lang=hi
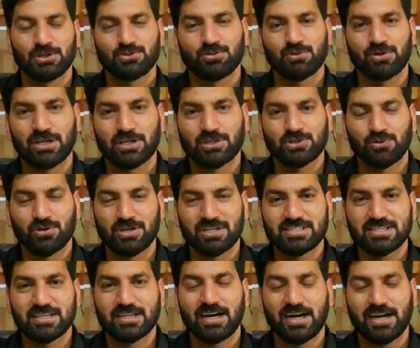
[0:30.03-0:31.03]
तो एक छोटी
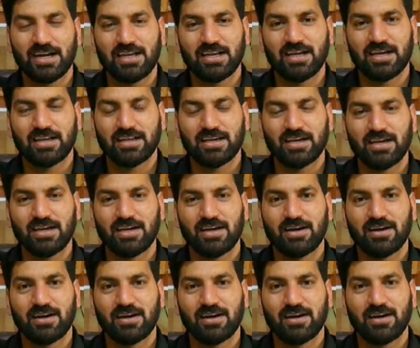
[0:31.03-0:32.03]
सी गाइडलाइन है
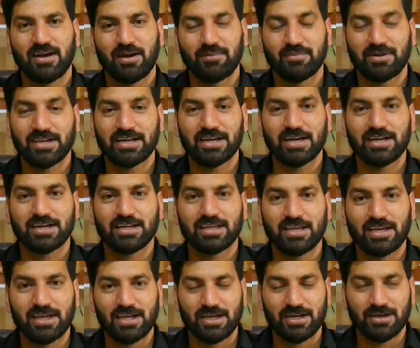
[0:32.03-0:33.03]
एम डी कैट
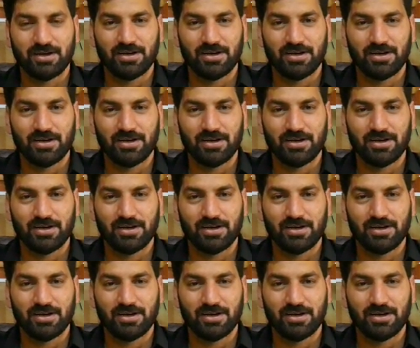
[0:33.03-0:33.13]
के